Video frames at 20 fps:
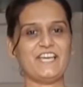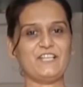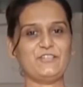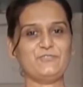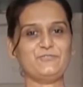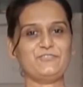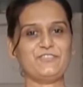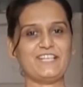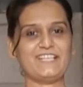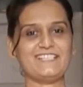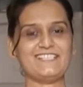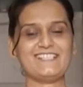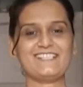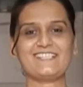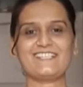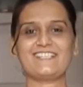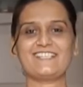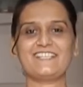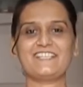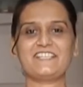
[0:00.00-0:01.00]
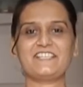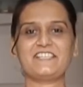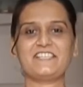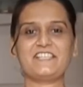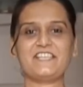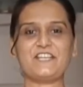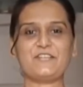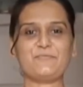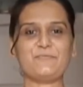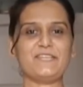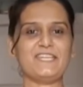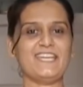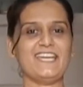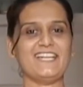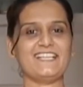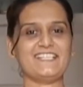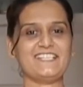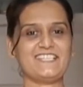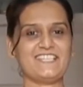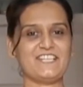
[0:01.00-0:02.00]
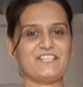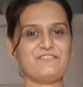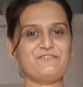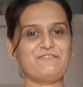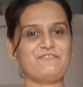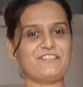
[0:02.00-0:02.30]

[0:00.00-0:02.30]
हेलो फ्रेंड्स धर्मी एंड सेट